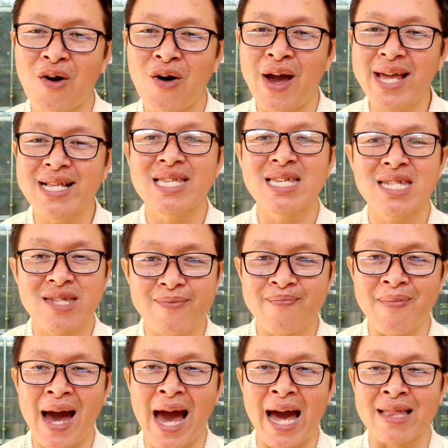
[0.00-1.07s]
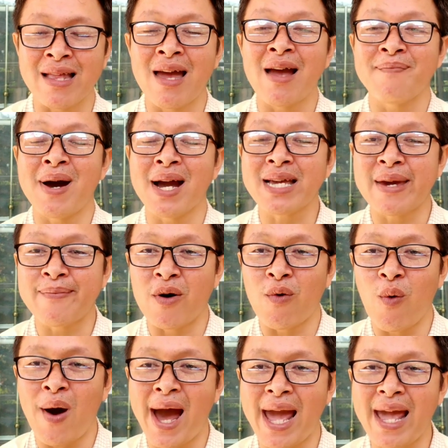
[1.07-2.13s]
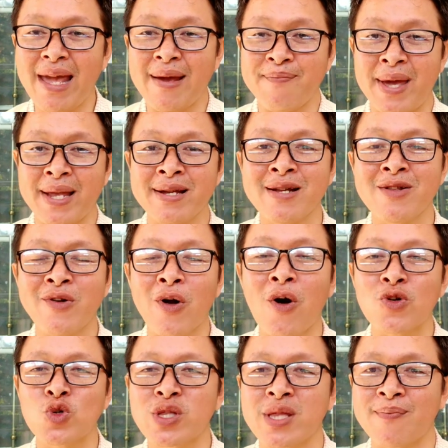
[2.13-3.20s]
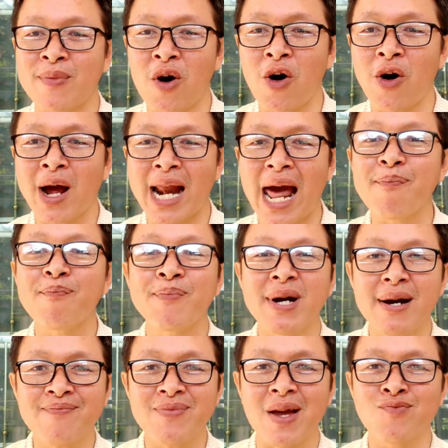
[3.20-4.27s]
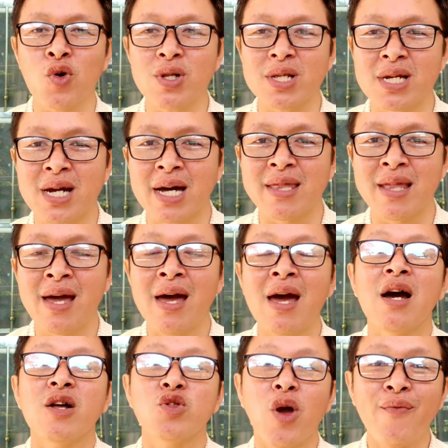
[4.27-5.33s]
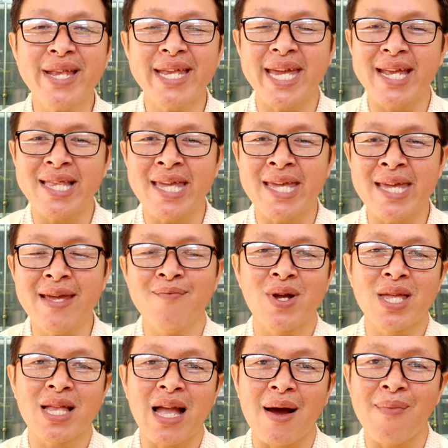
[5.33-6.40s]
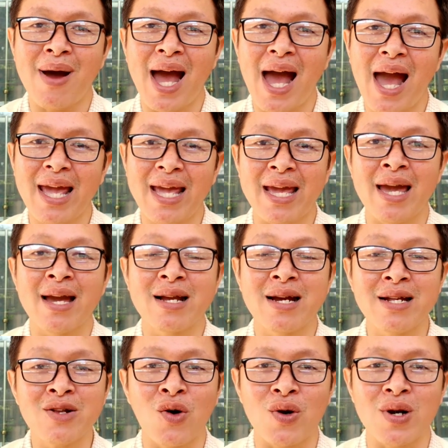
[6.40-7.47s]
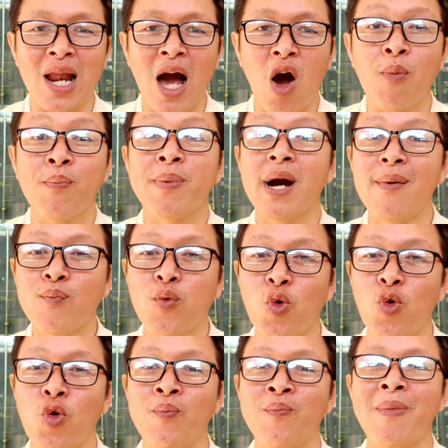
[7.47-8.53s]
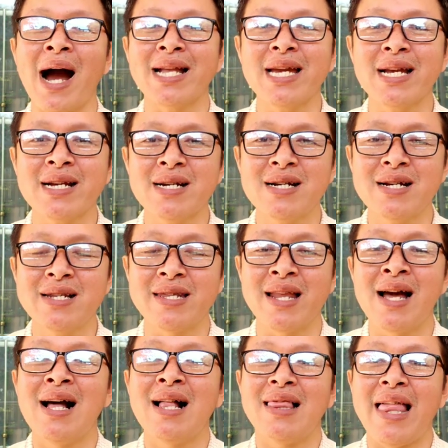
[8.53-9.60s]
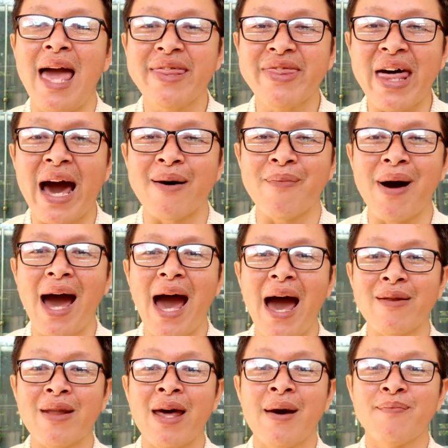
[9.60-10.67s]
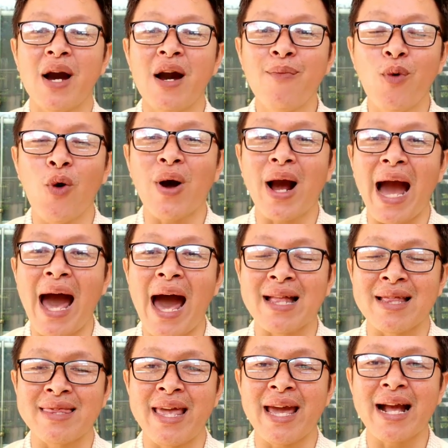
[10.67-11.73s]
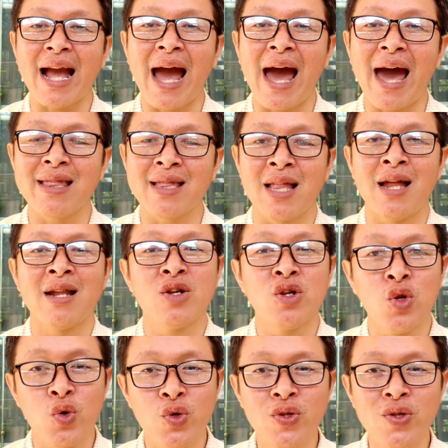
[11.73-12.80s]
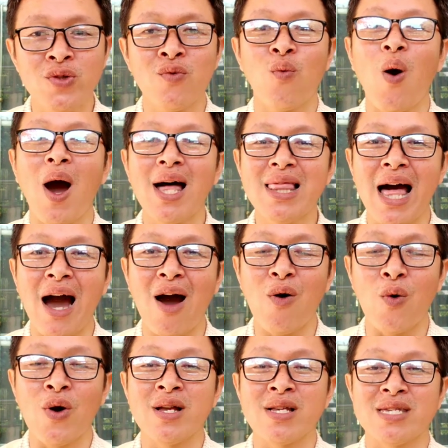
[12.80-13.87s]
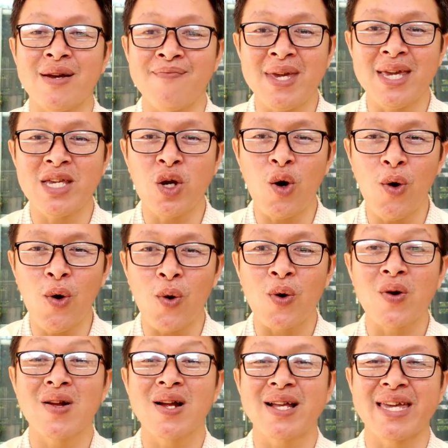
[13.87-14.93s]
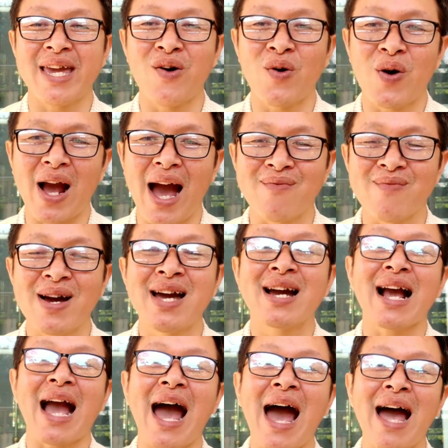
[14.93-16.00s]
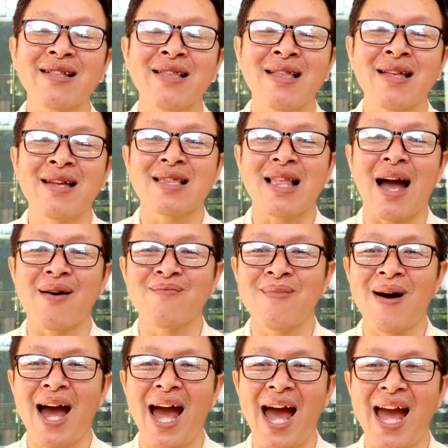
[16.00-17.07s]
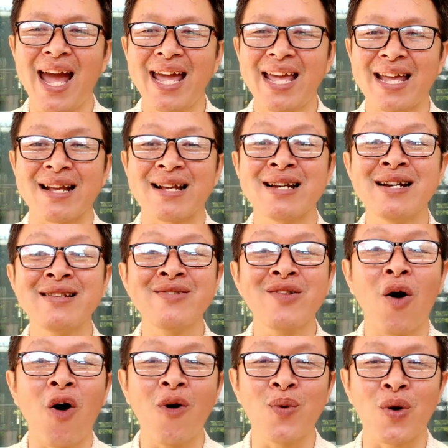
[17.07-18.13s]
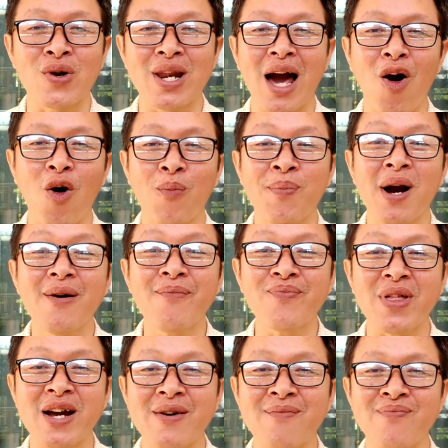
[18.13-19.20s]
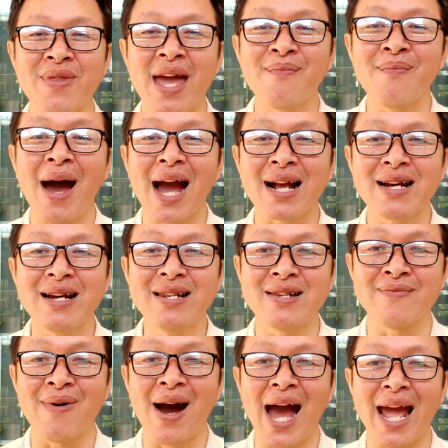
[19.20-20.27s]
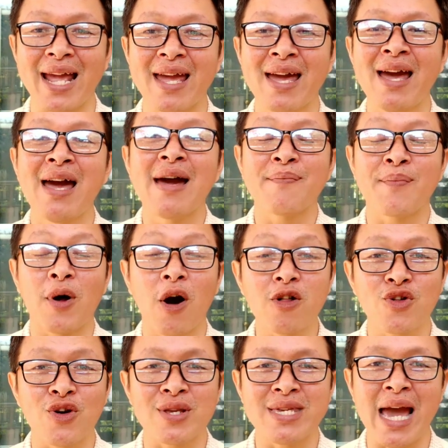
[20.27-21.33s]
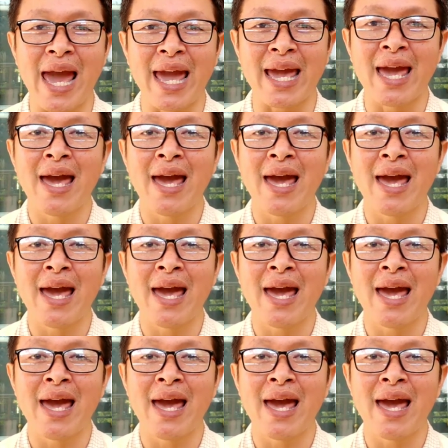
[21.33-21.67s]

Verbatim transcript: 870 บาทมาเก็บเอาไว้เป็นเงินกองทุนสำรองครับเพิ่มเติมทุกเดือนด้วยวิธีนี้มันจะทำให้เงินของเราเพิ่มพูนมากยิ่งขึ้นและสามารถเพิ่มโอกาสในการลุ้นว่าเราจะมีโชคเกี่ยวกับการทำให้เงินออมของเราเพิ่มเติมได้มากขึ้นหรือไม่เพราะส่วนใหญ่